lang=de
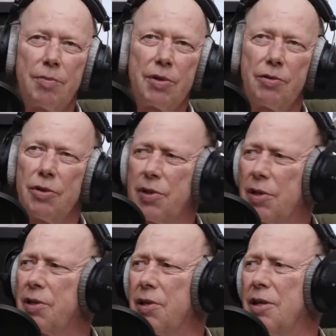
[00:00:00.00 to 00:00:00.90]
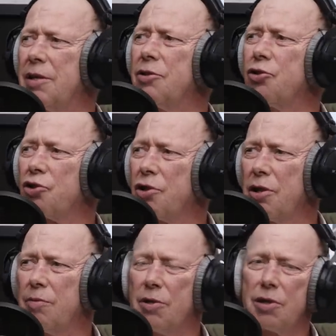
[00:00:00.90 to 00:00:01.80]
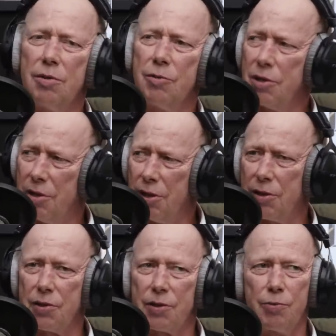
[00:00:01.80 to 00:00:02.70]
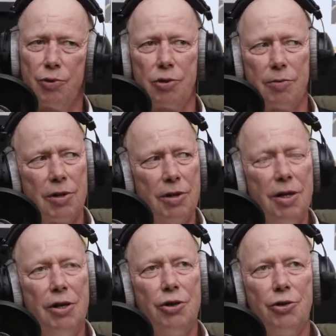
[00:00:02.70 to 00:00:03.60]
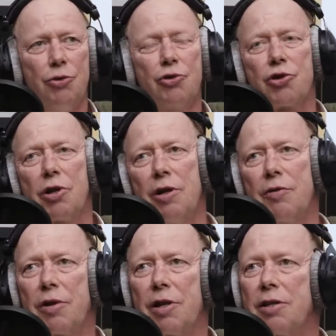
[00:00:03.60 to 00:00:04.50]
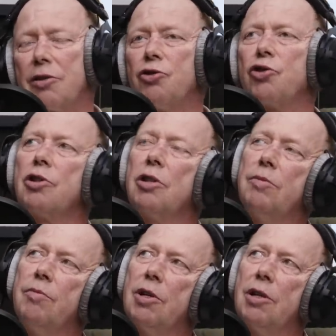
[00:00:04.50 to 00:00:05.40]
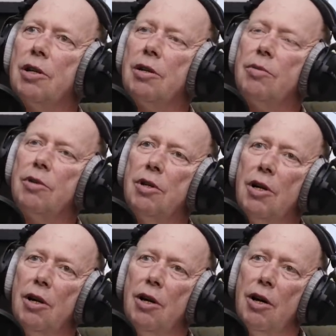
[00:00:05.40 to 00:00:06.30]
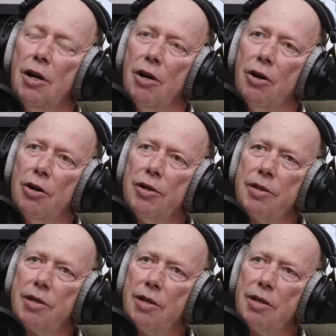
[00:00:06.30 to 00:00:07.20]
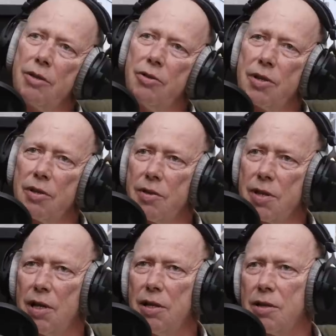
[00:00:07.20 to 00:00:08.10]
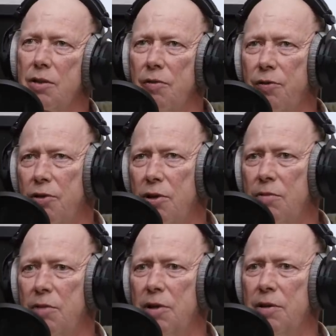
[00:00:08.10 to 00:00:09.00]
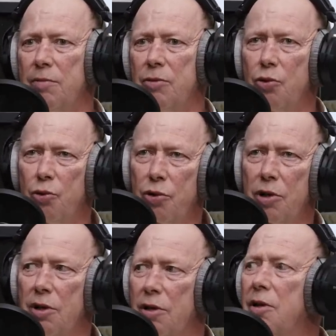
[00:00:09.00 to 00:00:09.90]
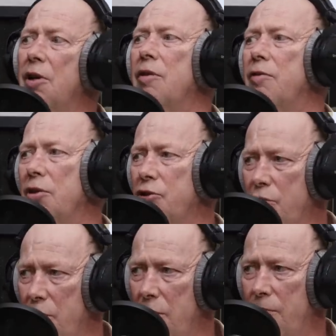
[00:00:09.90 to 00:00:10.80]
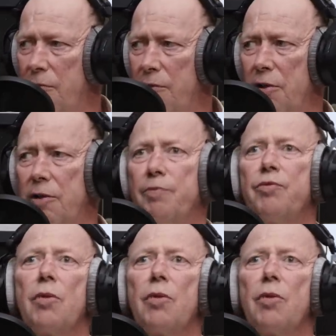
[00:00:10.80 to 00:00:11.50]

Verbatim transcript: habe es vor sechs Jahren geschrieben, nachdem ich ein erstes Buch über Jugendstrafrecht geschrieben habe. Und äh, kurze Zeit zuvor mein Bruder verstorben war.